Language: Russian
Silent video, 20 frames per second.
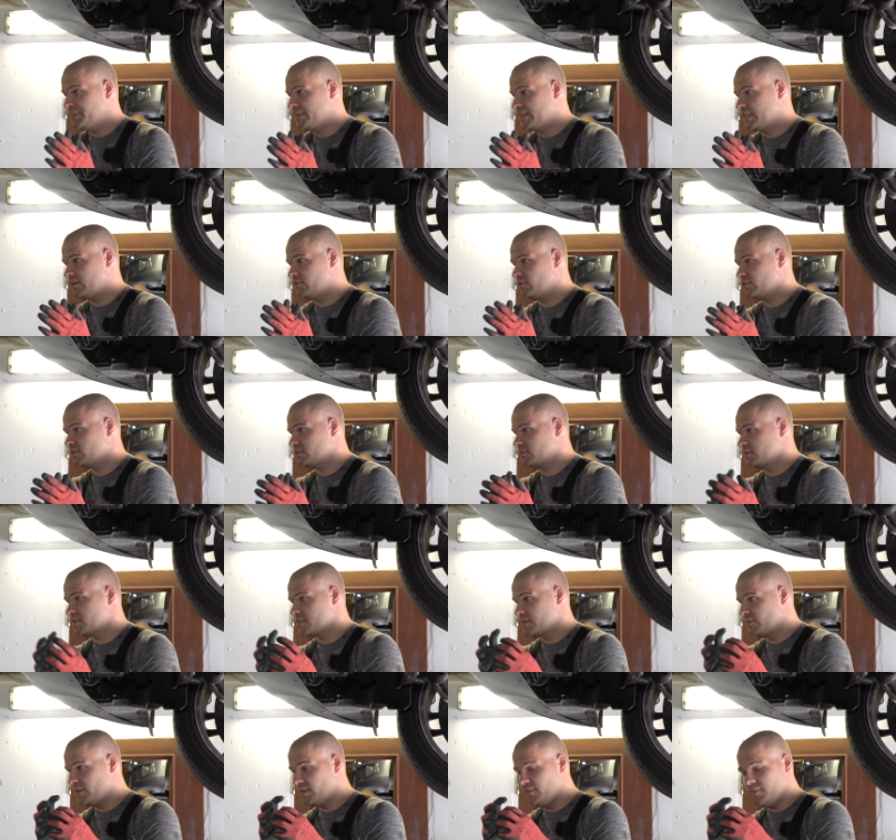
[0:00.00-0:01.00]
Так вот,
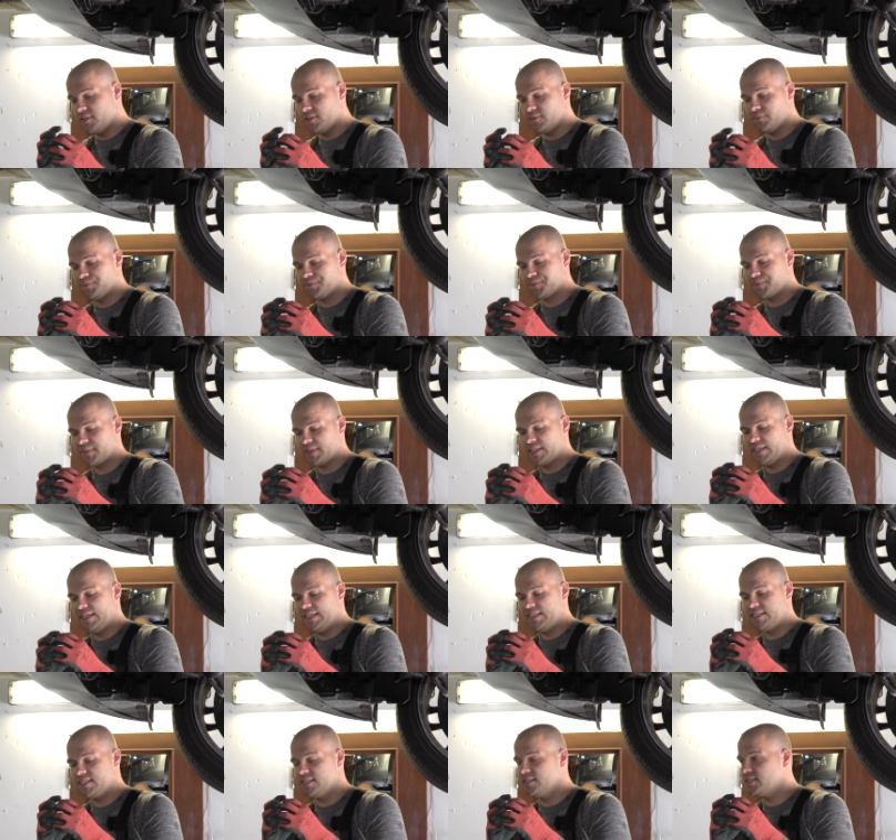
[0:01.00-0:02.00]
со временем
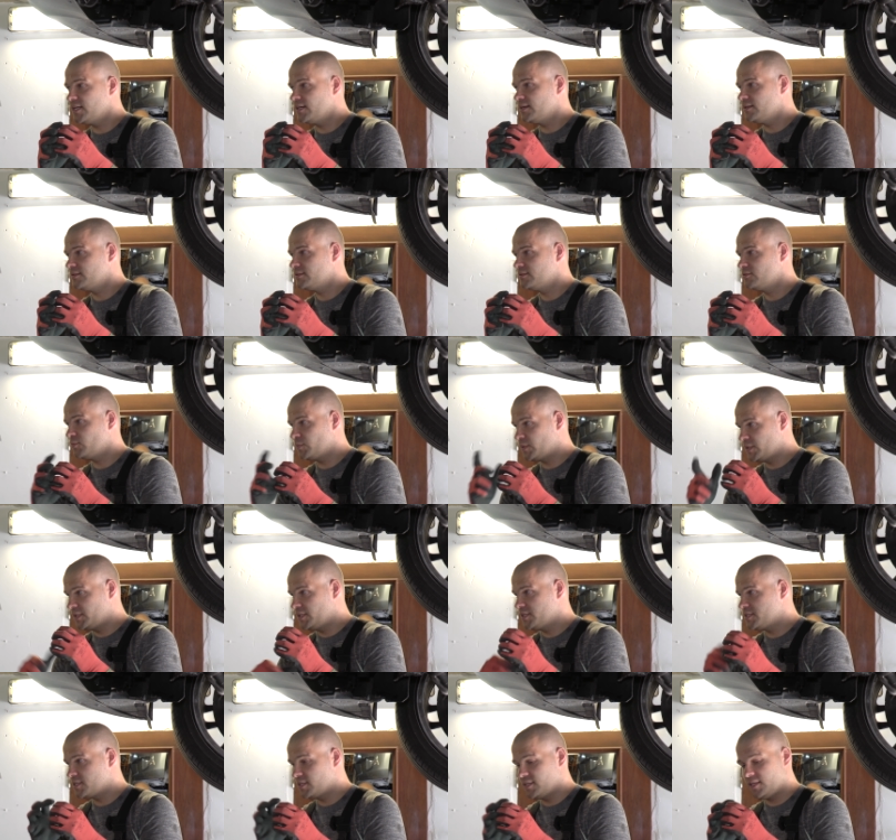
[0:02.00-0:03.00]
резинка
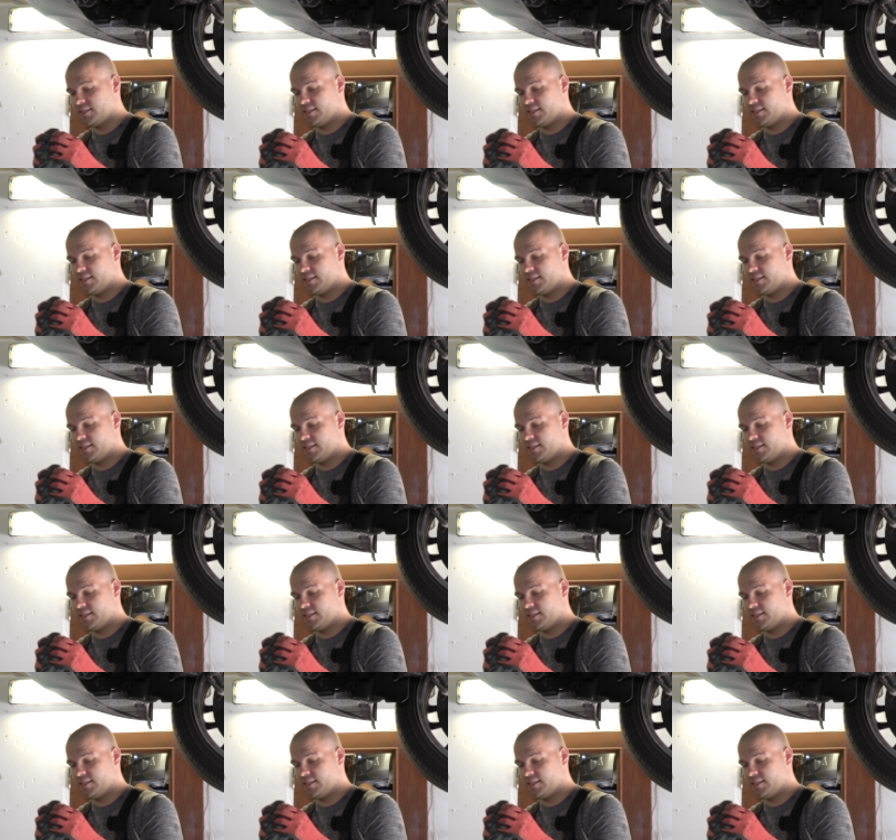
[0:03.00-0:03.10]
уплотнительная,